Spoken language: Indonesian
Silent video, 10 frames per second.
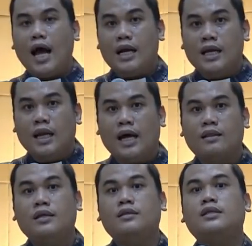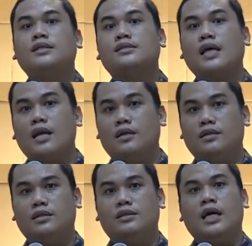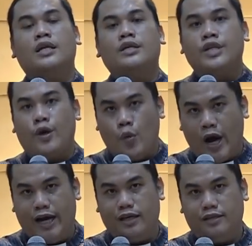adalah titisan dari dewa.